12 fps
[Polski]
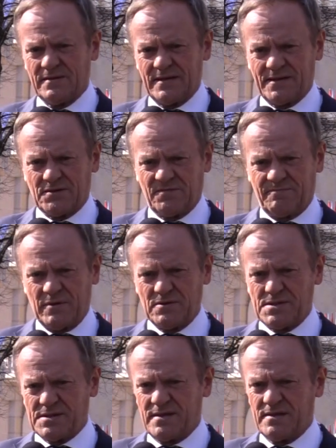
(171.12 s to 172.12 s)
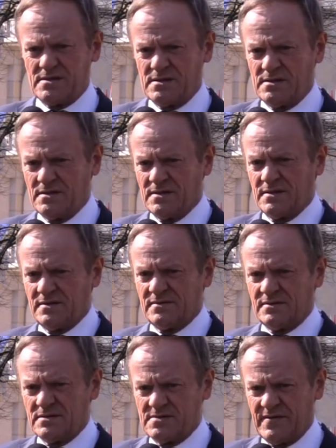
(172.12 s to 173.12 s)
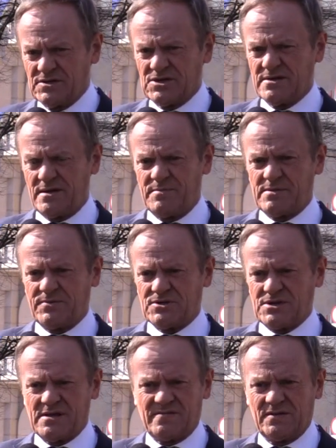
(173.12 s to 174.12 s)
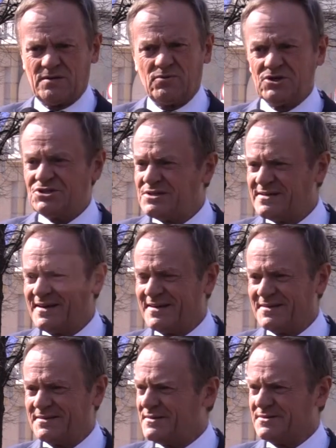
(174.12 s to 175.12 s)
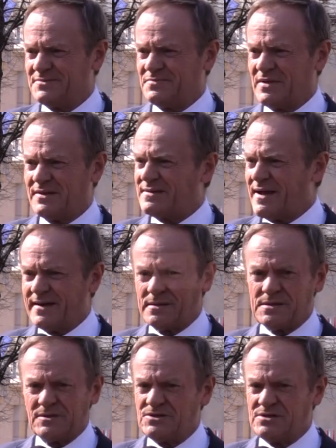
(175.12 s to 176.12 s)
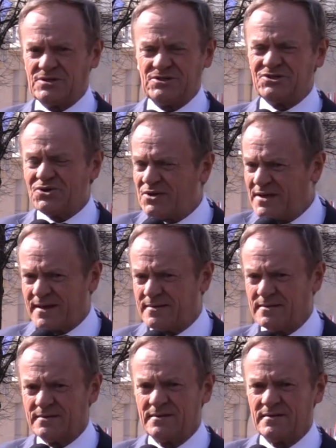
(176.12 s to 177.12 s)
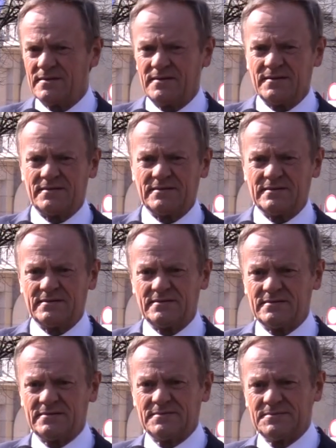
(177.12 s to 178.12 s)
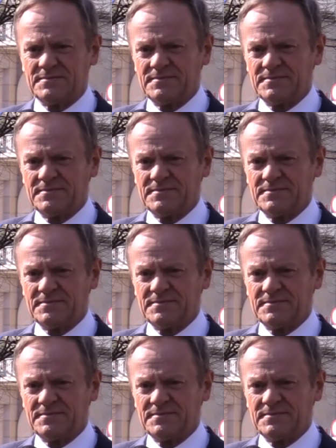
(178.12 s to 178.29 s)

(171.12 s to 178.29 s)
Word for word: NATO w Polsce i zwiększenia bezpieczeństwa. No bo jeśli nie, nie teraz, jeśli nie dziś, to kiedy? Y,